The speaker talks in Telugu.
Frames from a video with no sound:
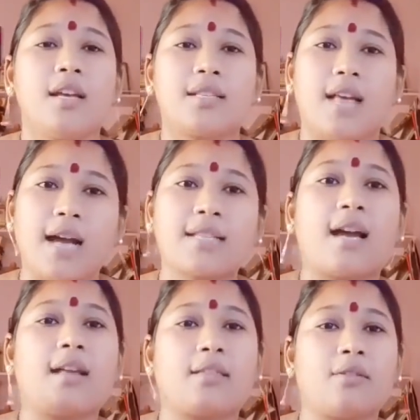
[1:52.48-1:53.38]

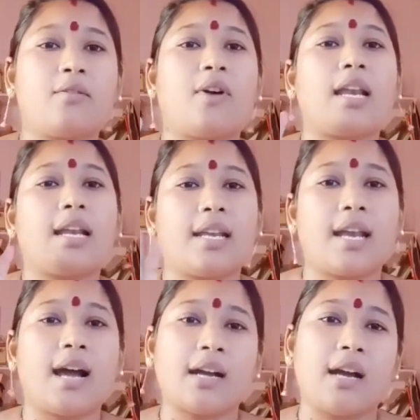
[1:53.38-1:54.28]
సాక్షాత్తు వాళ్ళ
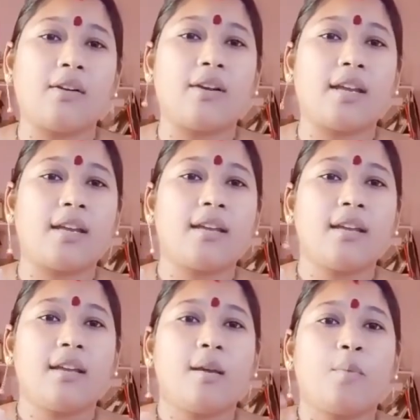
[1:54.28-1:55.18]
ఇలాకాలోనే
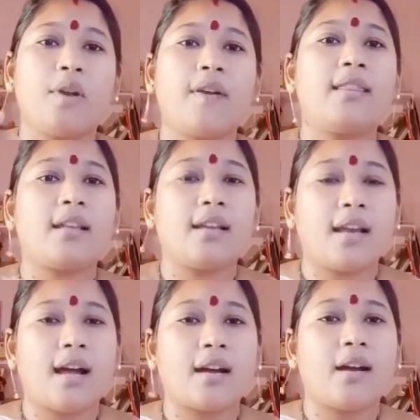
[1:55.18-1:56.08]
పులివెందుల
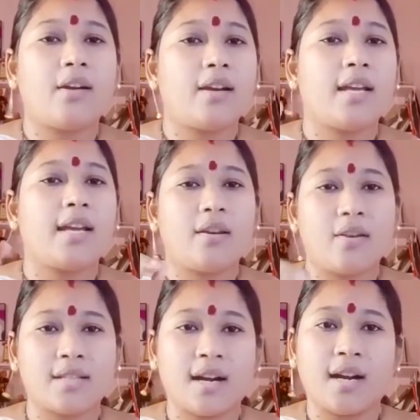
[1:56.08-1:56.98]
ఇలాకాలోనే ఎన్నో
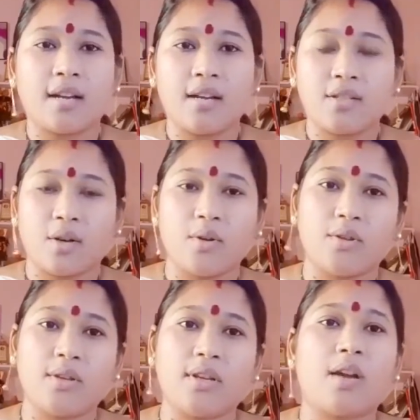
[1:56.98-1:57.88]
సంఘటనలు
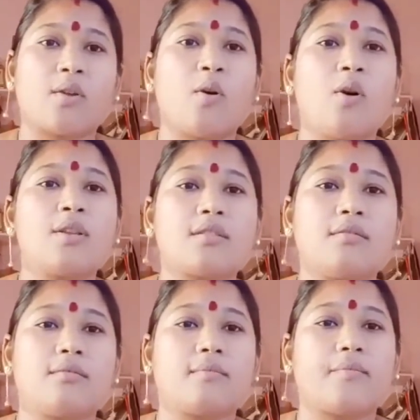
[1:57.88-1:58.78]
జరుగుతున్నా రోజు
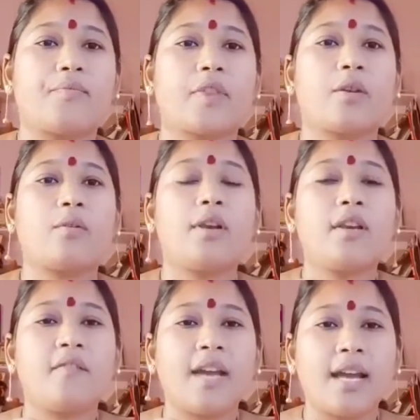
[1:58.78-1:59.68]

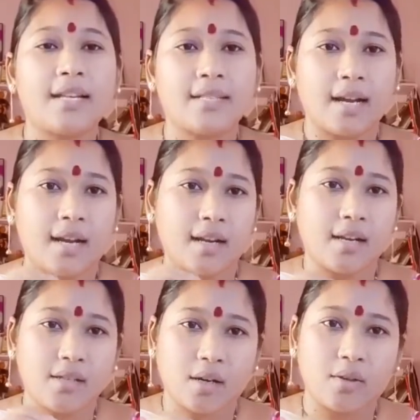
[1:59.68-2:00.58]
కొన్ని వేల
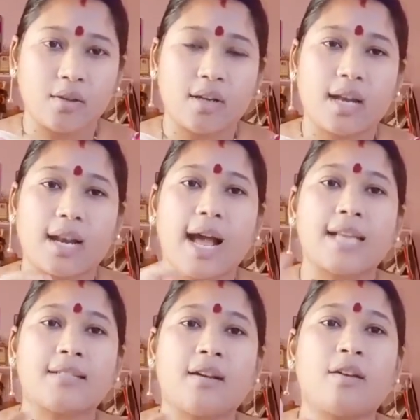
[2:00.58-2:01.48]
సంఘటనలు జరుగుతున్న
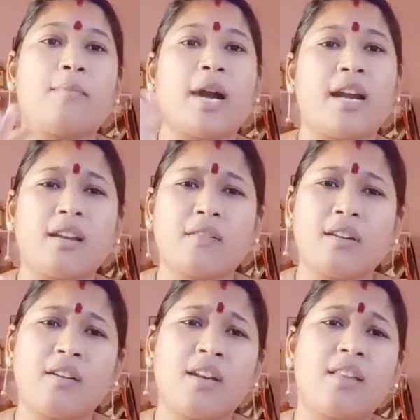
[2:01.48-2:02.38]
రాష్ట్రంలో మహిళలకు
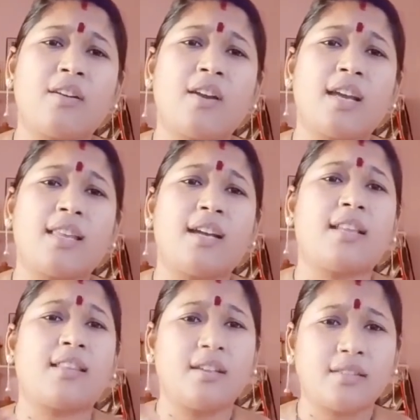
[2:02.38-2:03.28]
విలువ లేదో లేదంటే
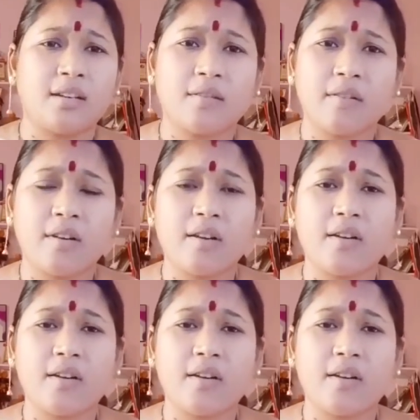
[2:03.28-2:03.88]
దళితులకు విలువ